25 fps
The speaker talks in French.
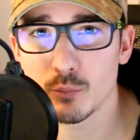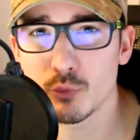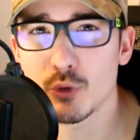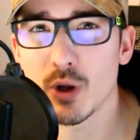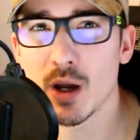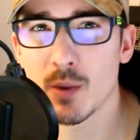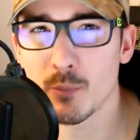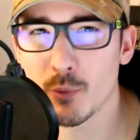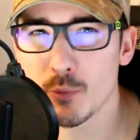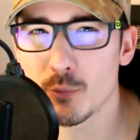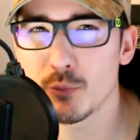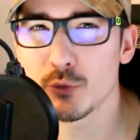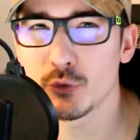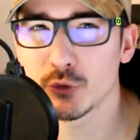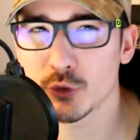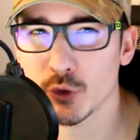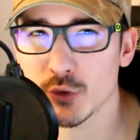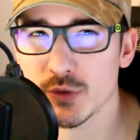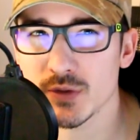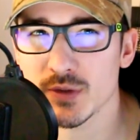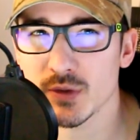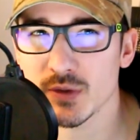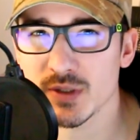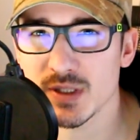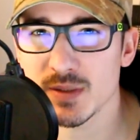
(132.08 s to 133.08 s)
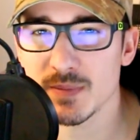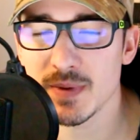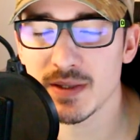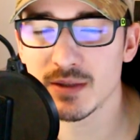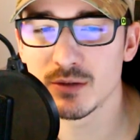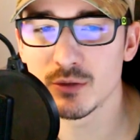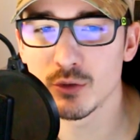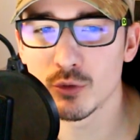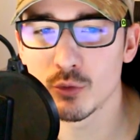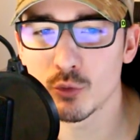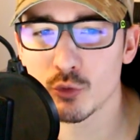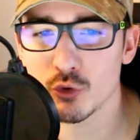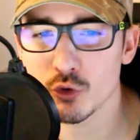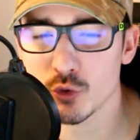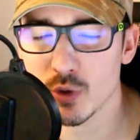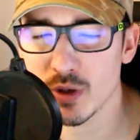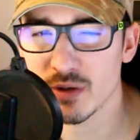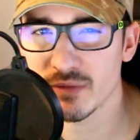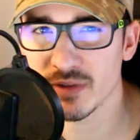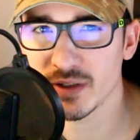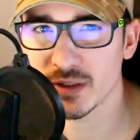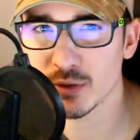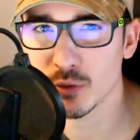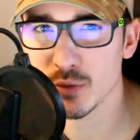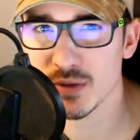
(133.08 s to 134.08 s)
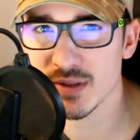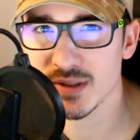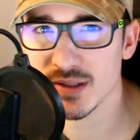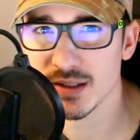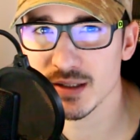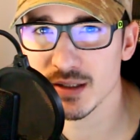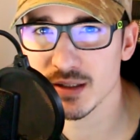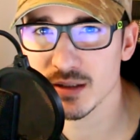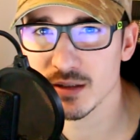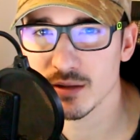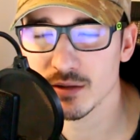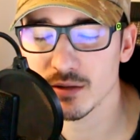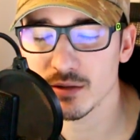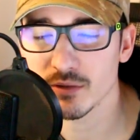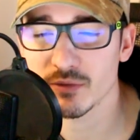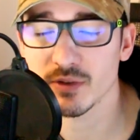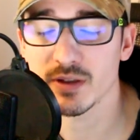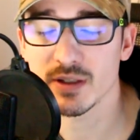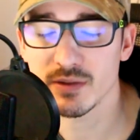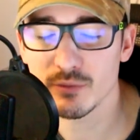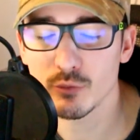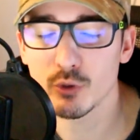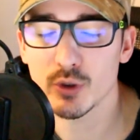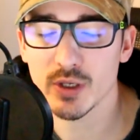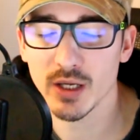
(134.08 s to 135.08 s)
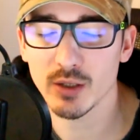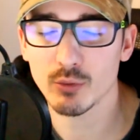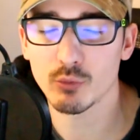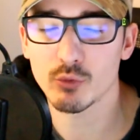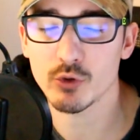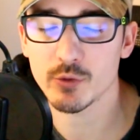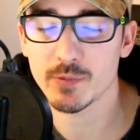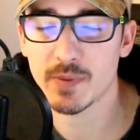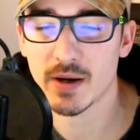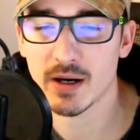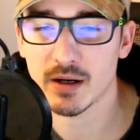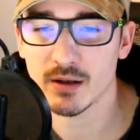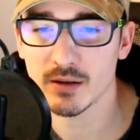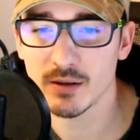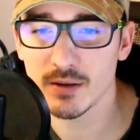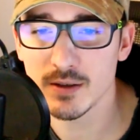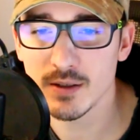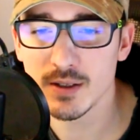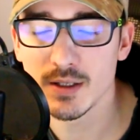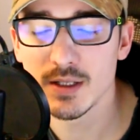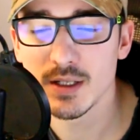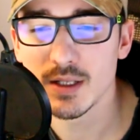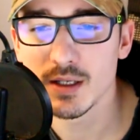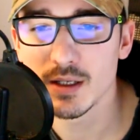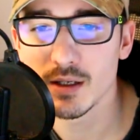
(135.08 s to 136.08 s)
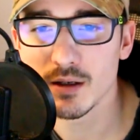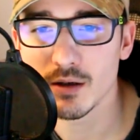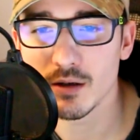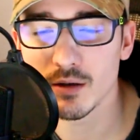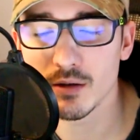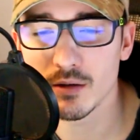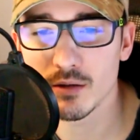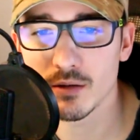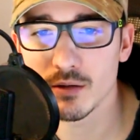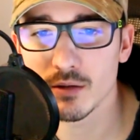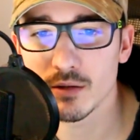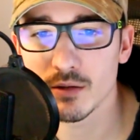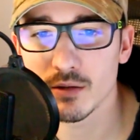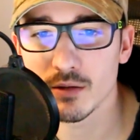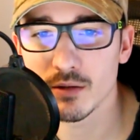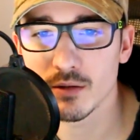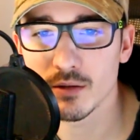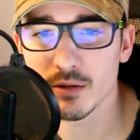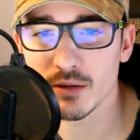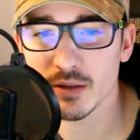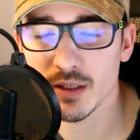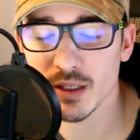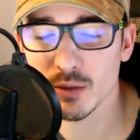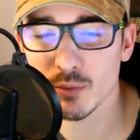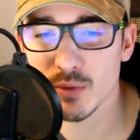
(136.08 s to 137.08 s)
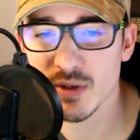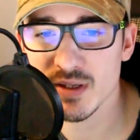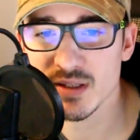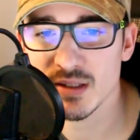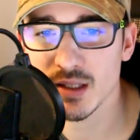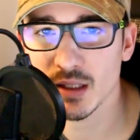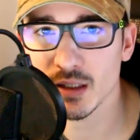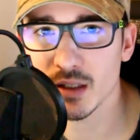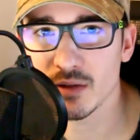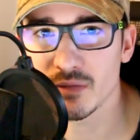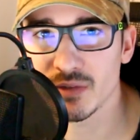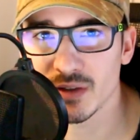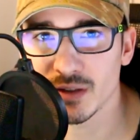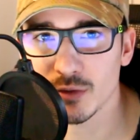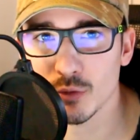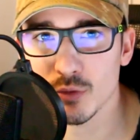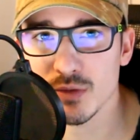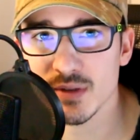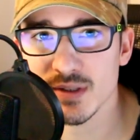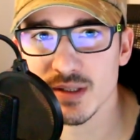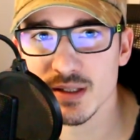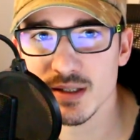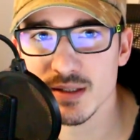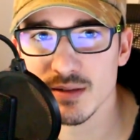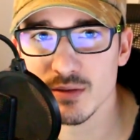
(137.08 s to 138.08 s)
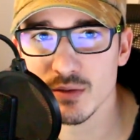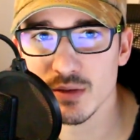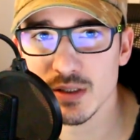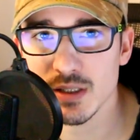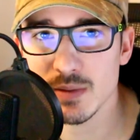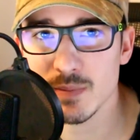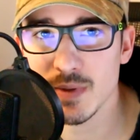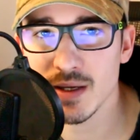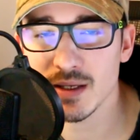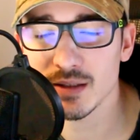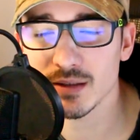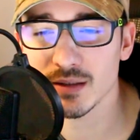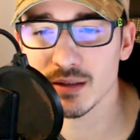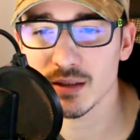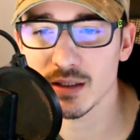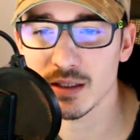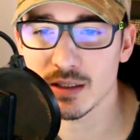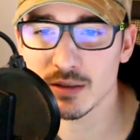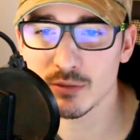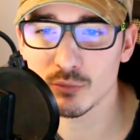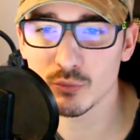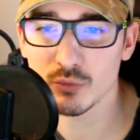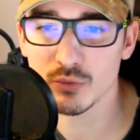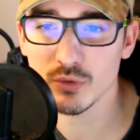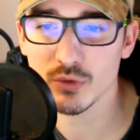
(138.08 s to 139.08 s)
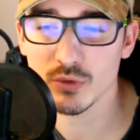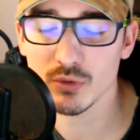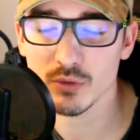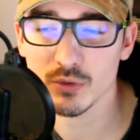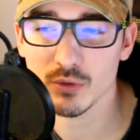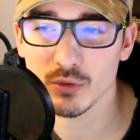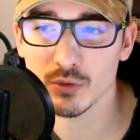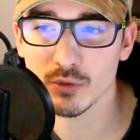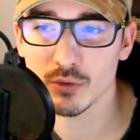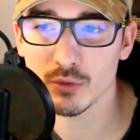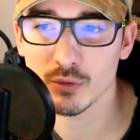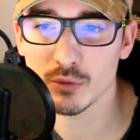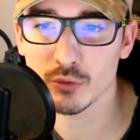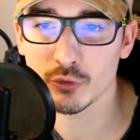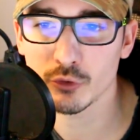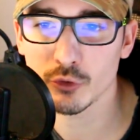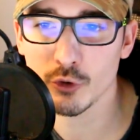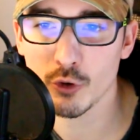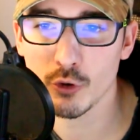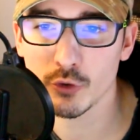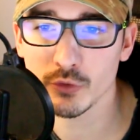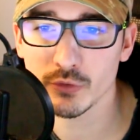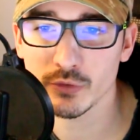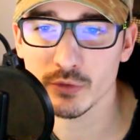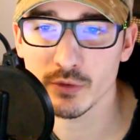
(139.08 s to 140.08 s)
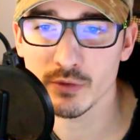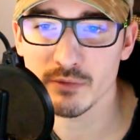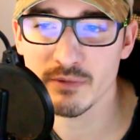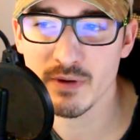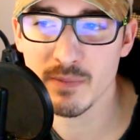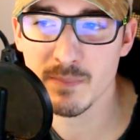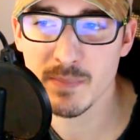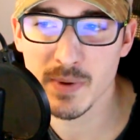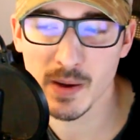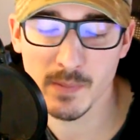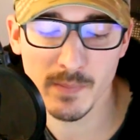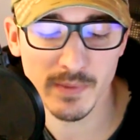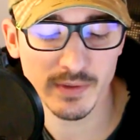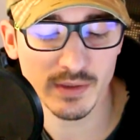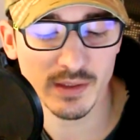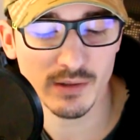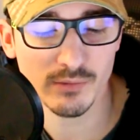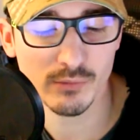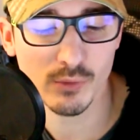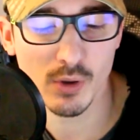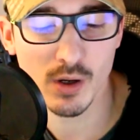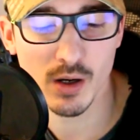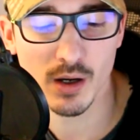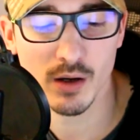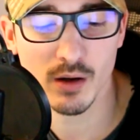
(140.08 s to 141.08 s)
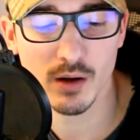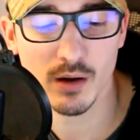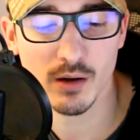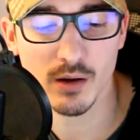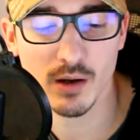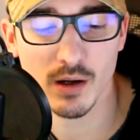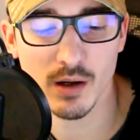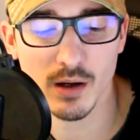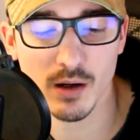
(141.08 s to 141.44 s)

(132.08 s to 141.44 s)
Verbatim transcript: un peu plus de 30 cm de long, je crois, elle fait 35. Enfin, niveau canon, je parle. Hein. Euh, canon externe, elle fait 35 cm. Et donc, le 30 va me permettre d'avoir